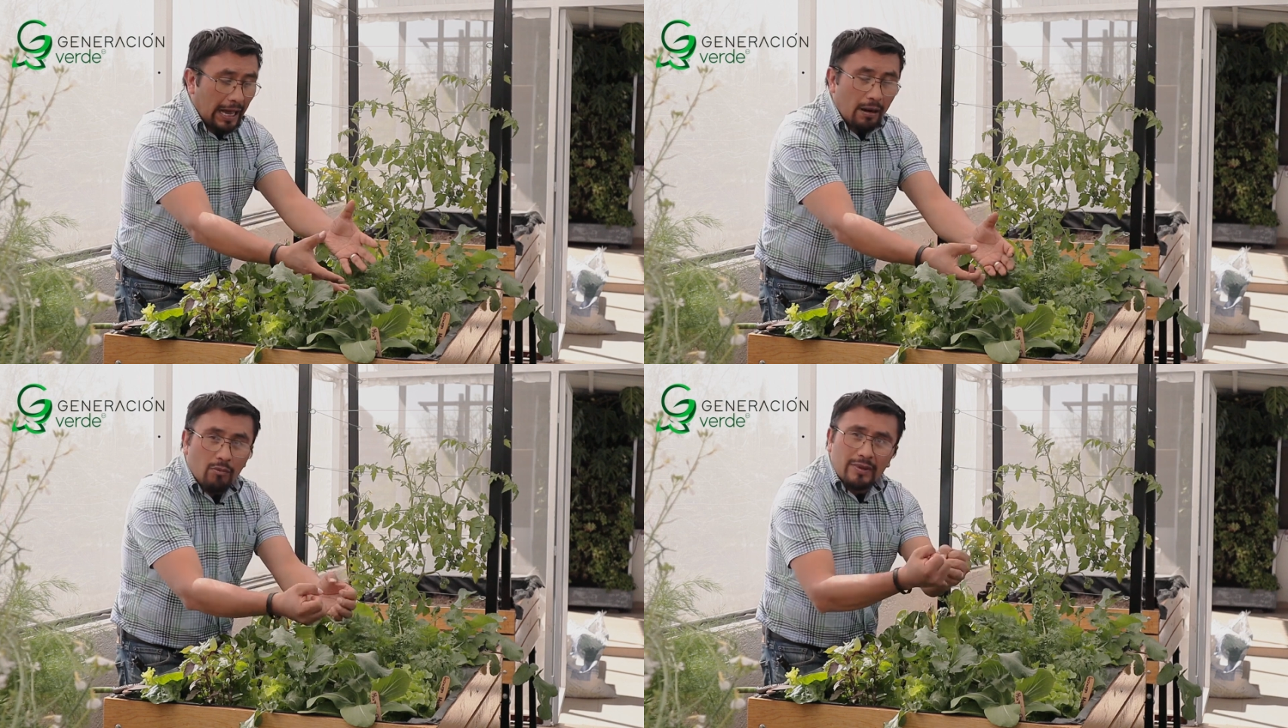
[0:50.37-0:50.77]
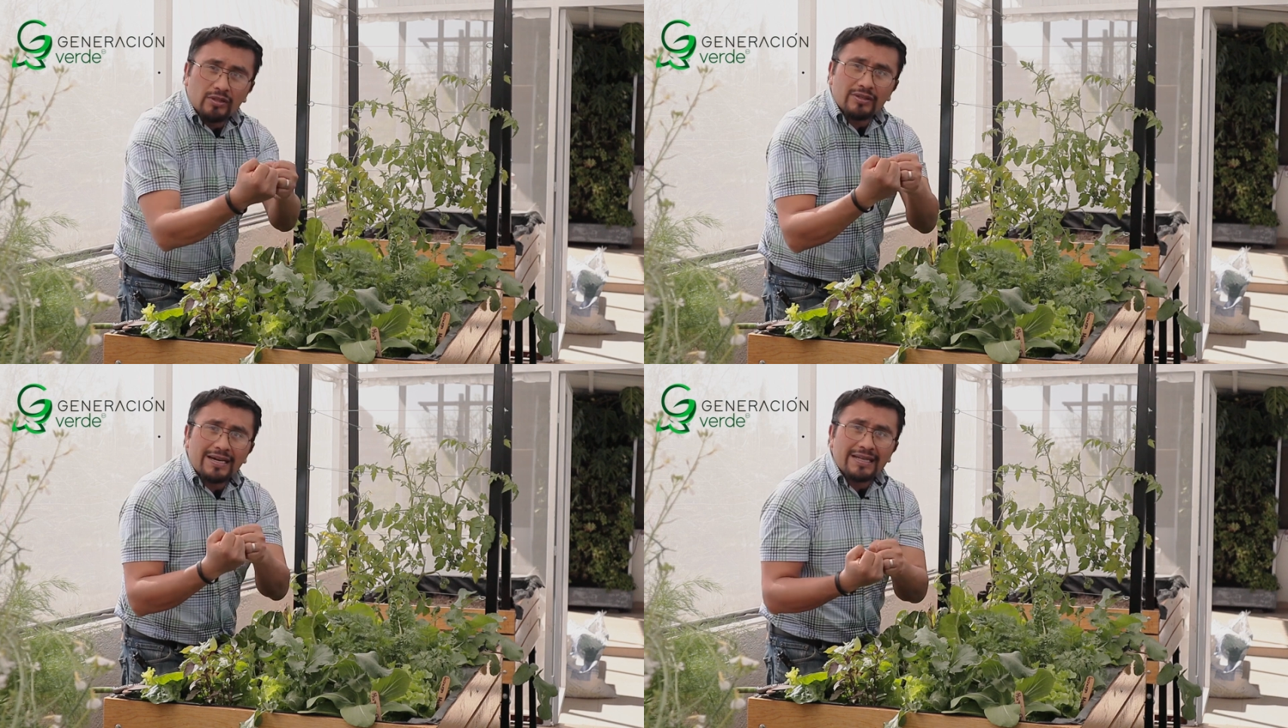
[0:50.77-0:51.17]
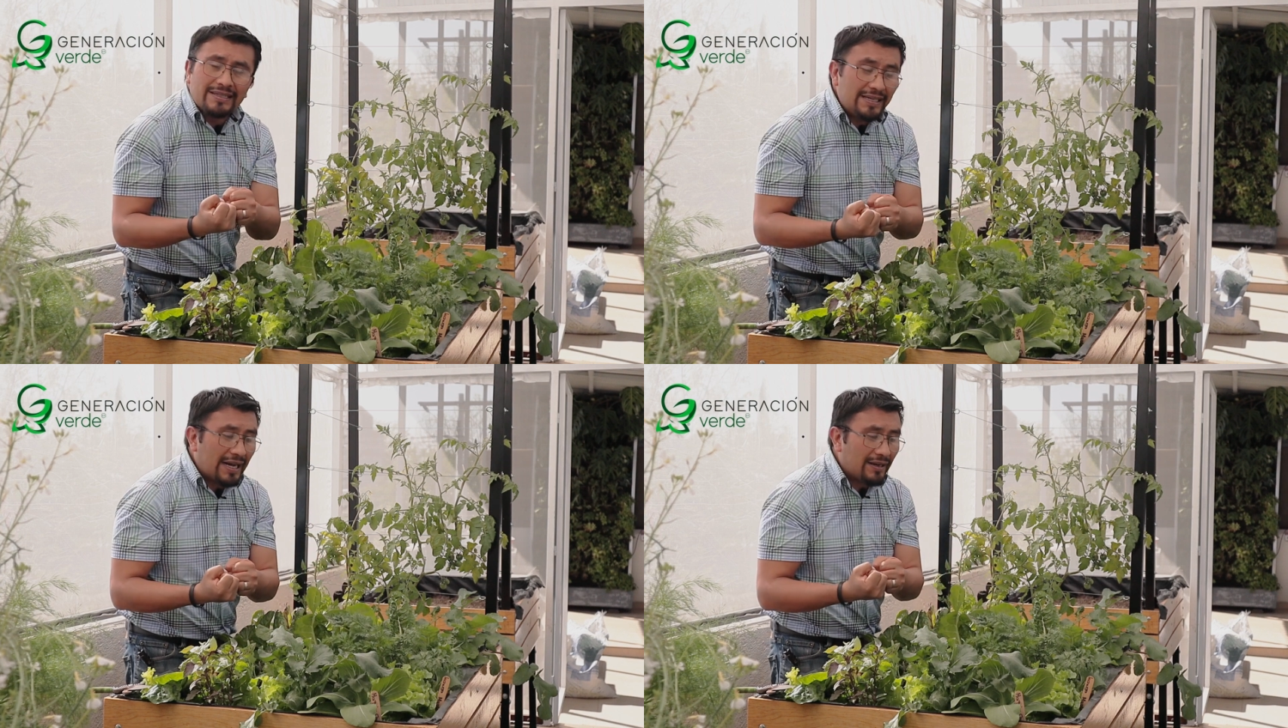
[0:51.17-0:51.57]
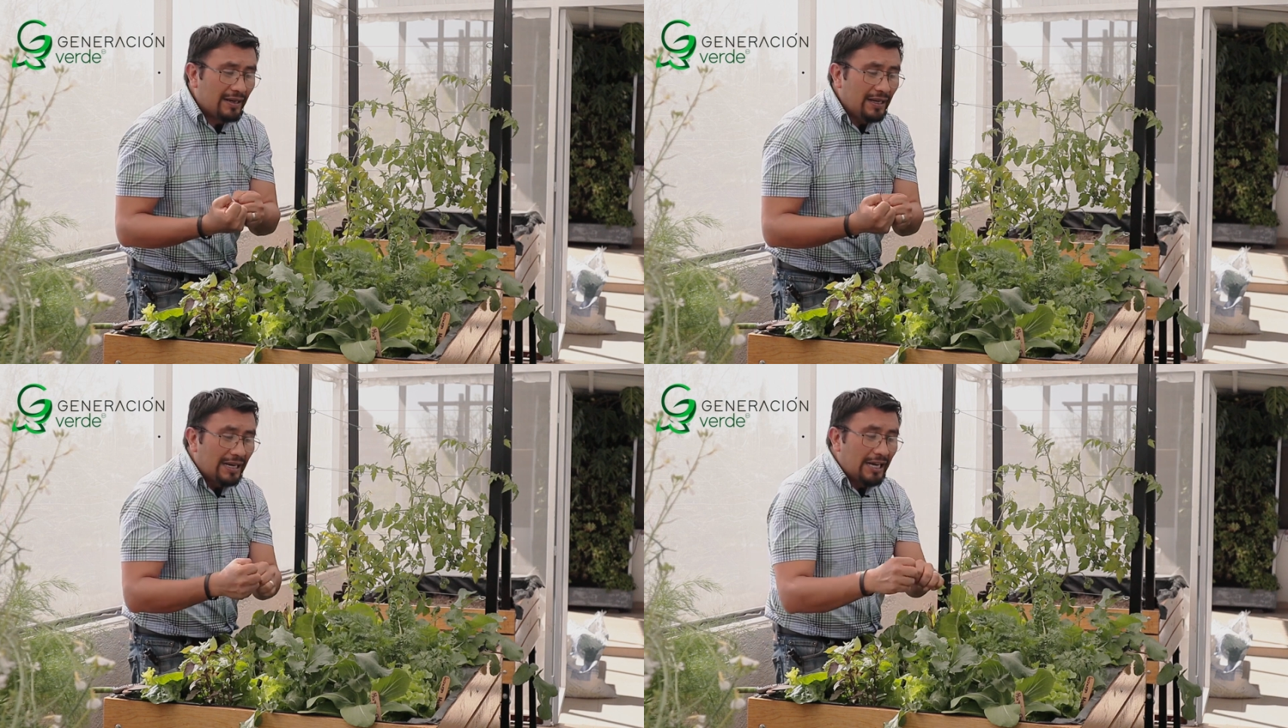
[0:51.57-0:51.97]
al momento de
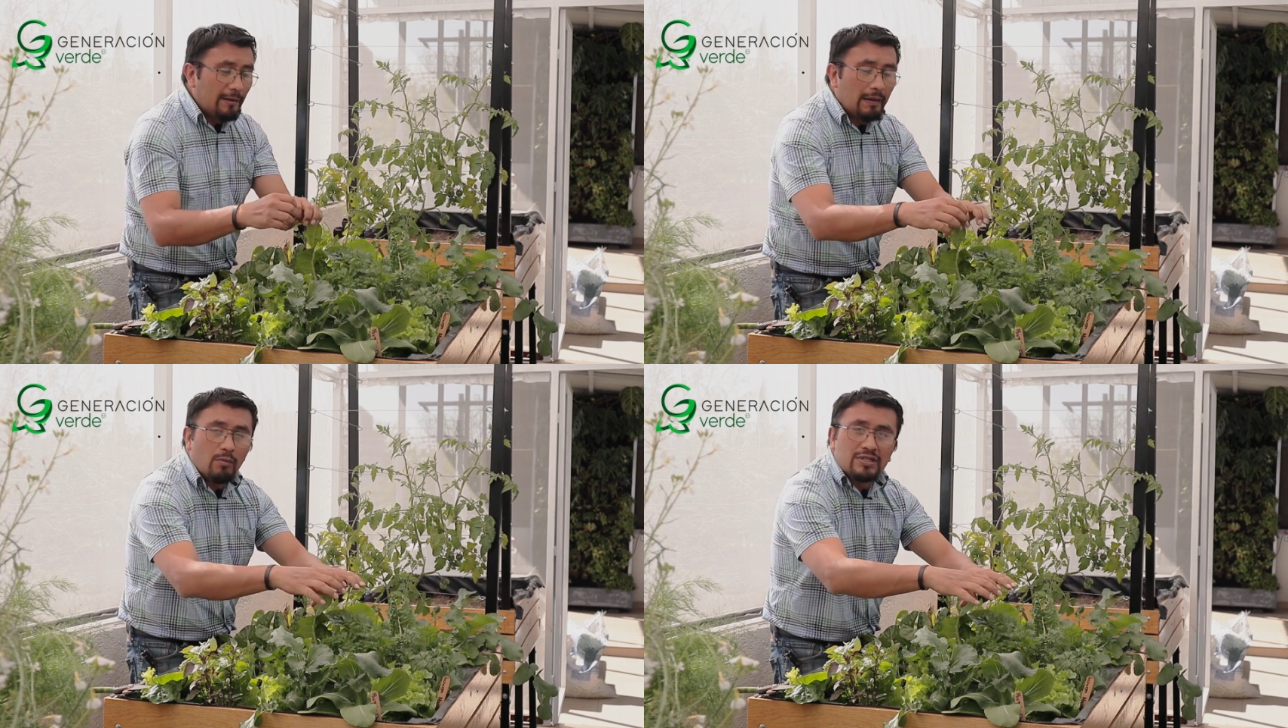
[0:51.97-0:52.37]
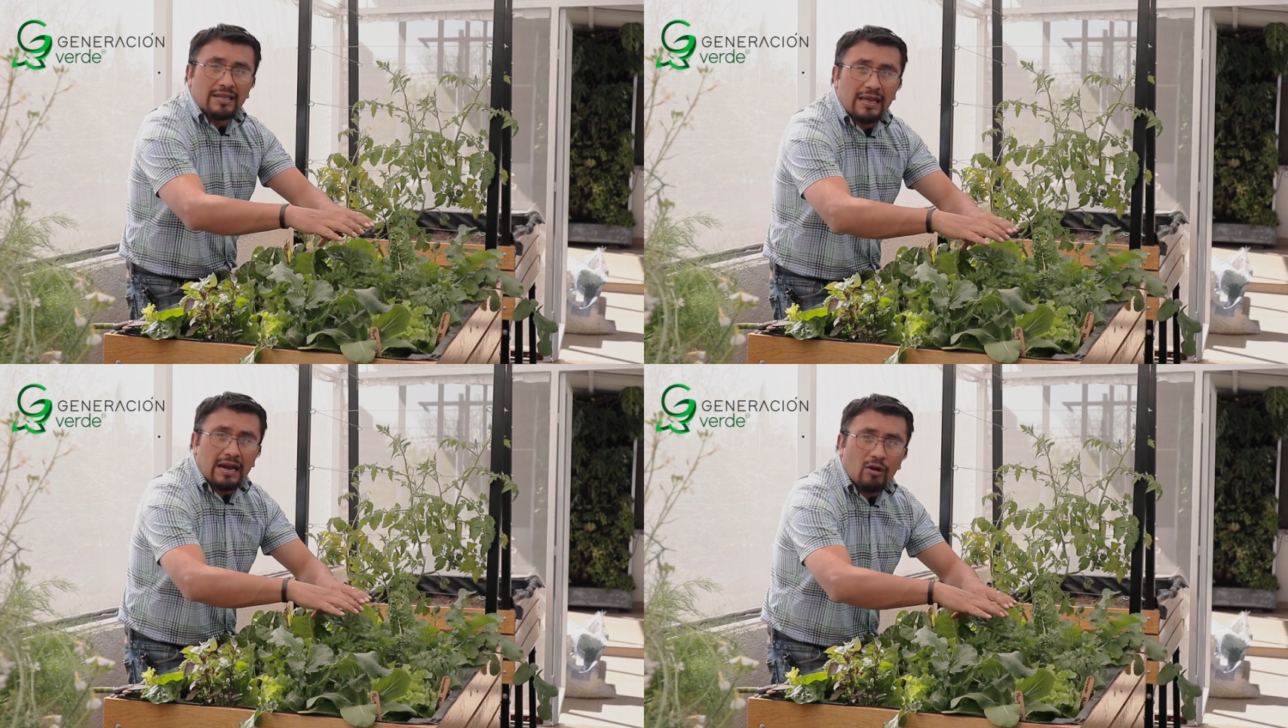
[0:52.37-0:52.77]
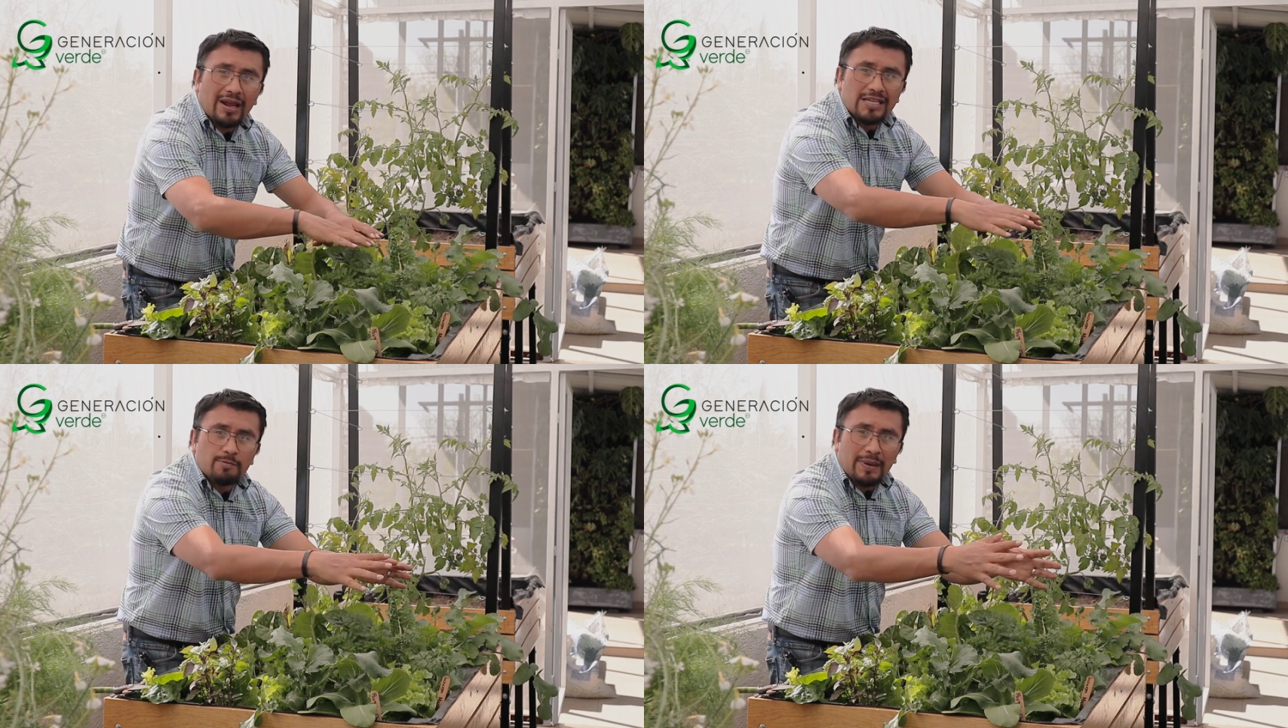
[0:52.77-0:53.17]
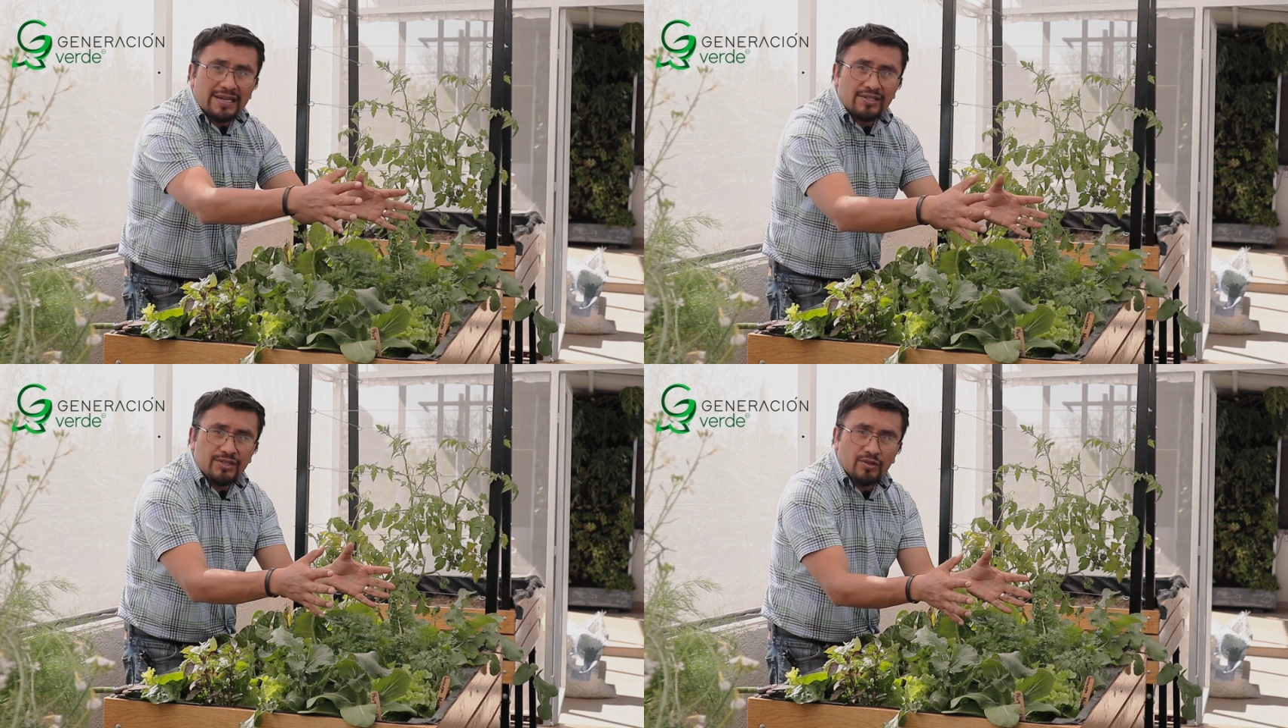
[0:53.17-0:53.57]
retirarla, le vamos a dar ahora
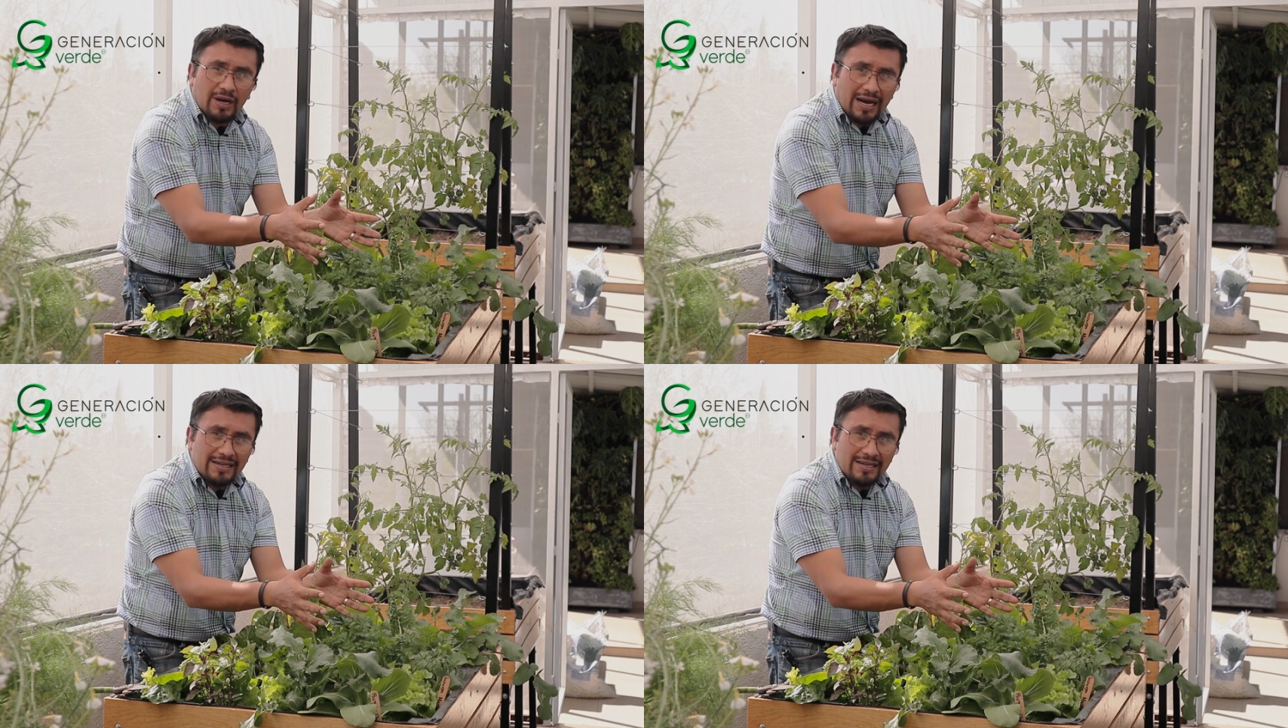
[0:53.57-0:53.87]
espacio